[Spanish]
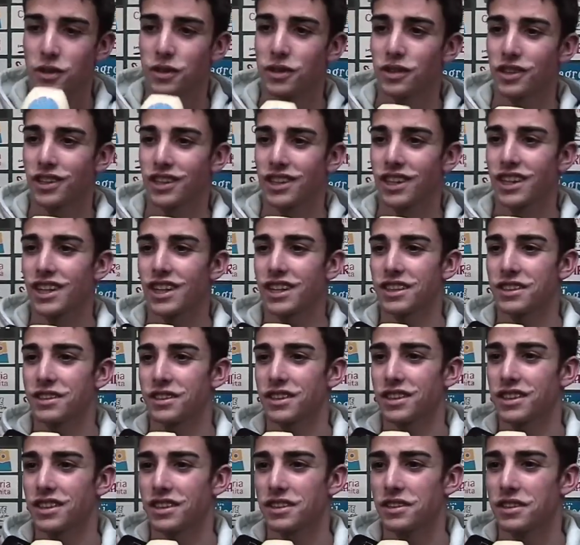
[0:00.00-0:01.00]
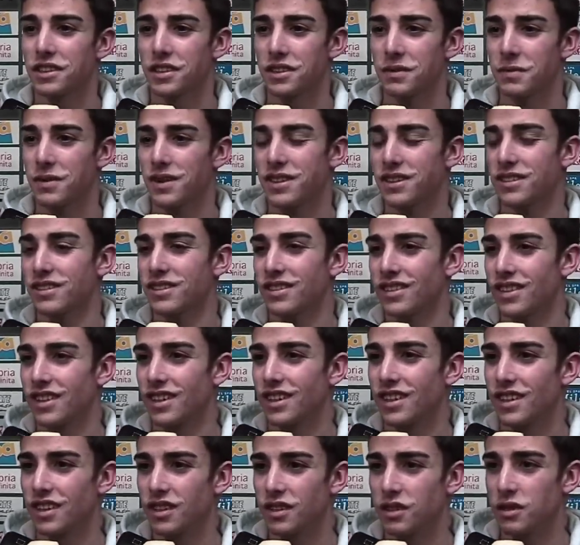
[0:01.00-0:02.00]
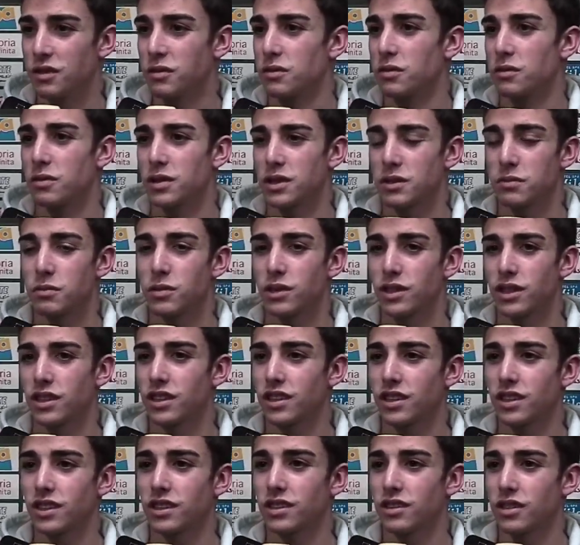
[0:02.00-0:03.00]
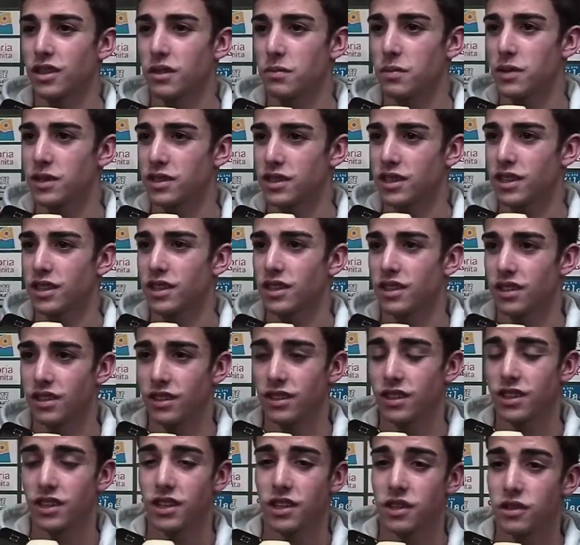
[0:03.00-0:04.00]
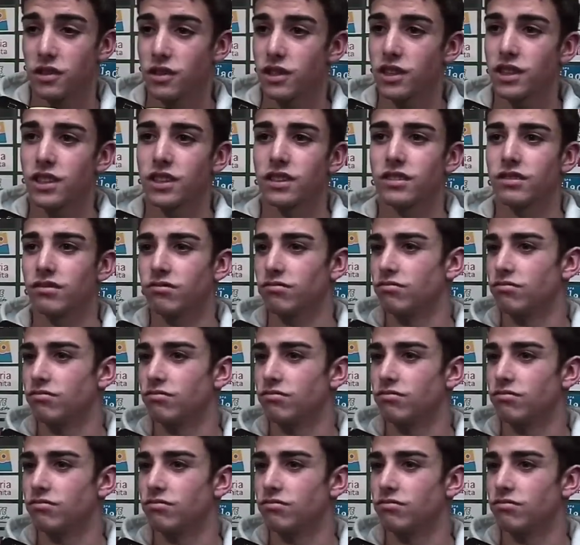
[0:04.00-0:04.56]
honor que diga eso el entrenador de mí, ¿no? Lo más importante es lo que piense el entrenador y